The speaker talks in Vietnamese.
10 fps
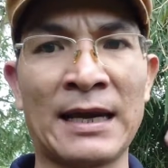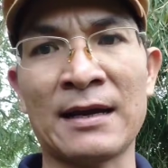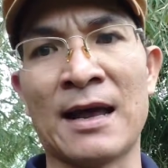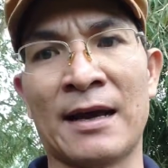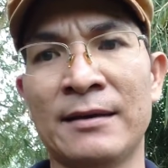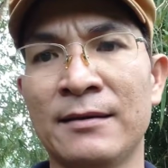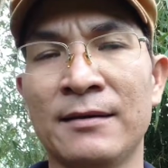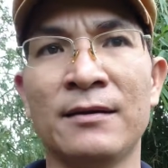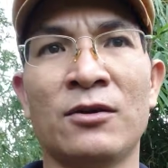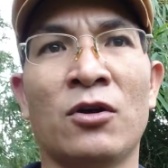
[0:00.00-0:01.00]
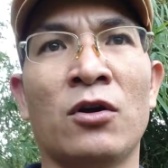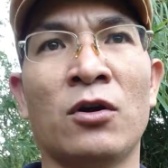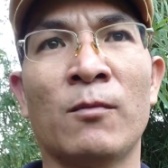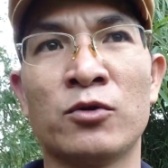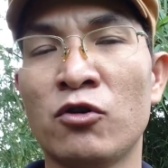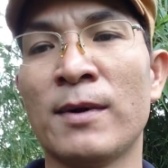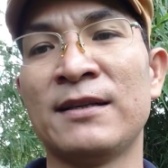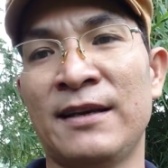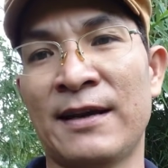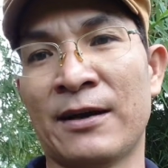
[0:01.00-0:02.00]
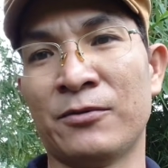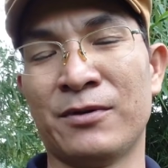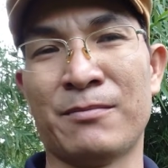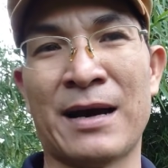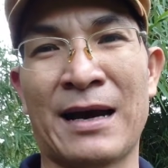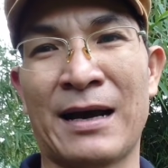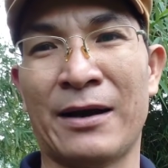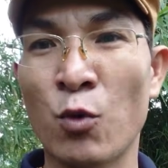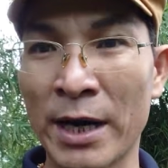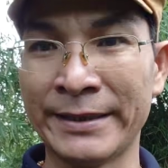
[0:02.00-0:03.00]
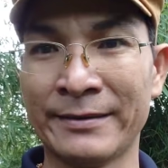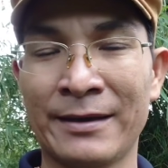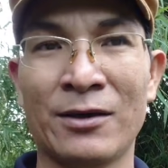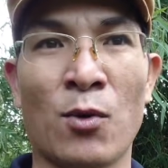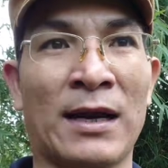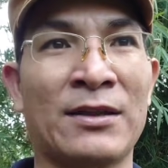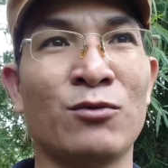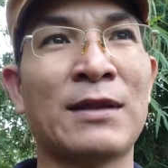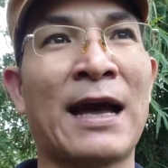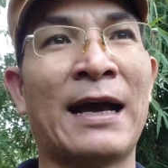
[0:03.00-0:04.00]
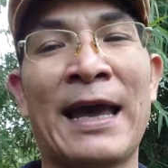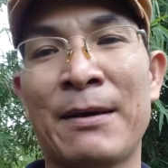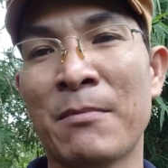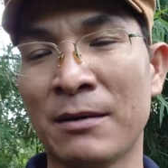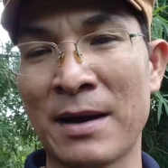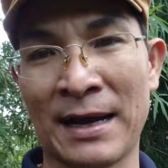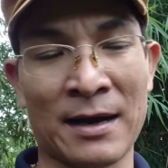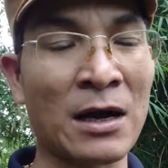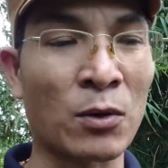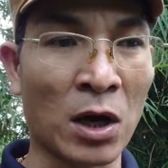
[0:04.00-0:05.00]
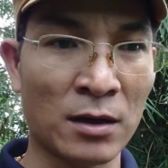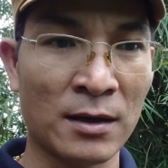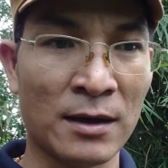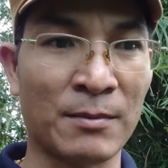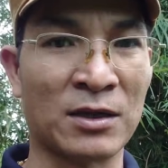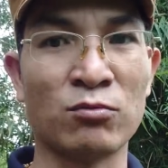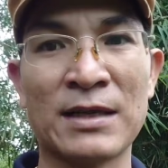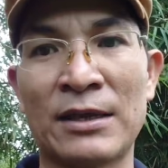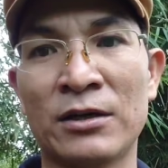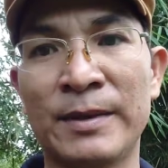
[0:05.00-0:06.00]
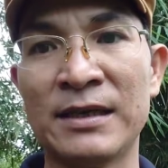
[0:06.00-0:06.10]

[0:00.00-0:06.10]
nhắc lại cho một số của anh chị nào mà quên hoặc là chúng ta nghe mơn man ở đâu đó mà chúng ta